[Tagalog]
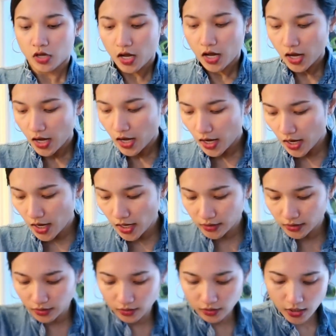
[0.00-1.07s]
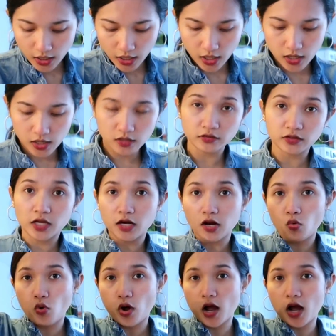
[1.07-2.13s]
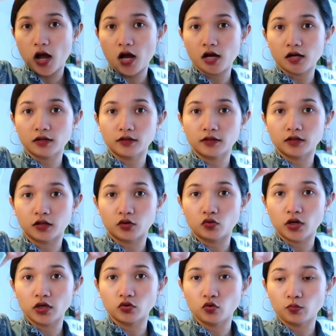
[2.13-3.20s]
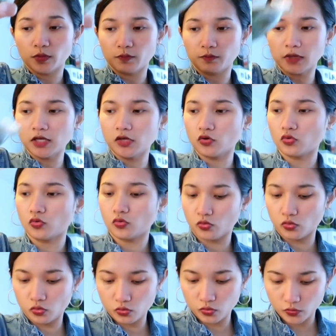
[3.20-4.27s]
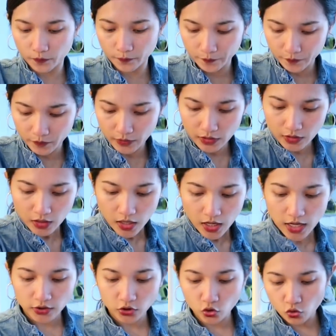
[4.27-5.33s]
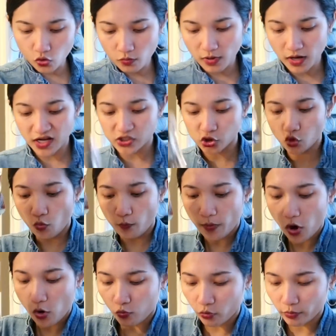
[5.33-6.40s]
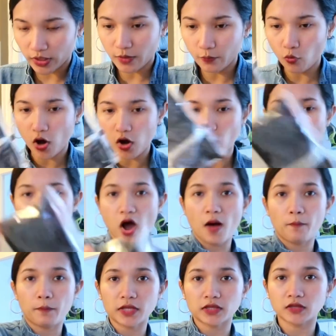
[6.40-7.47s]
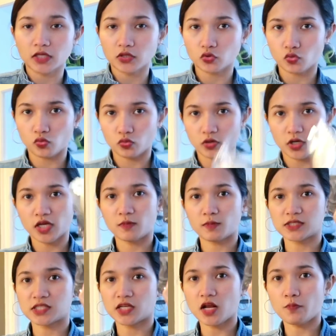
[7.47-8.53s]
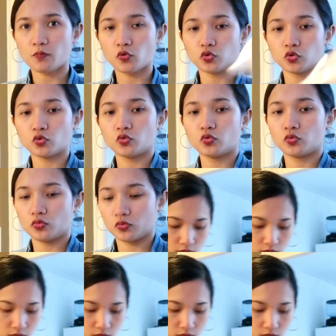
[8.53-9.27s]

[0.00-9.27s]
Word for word: at ng dalawang, ano nga ito, pipino. At yung mga siupaw, bumili po ako apat nito. Ayan, masarap po ito. No?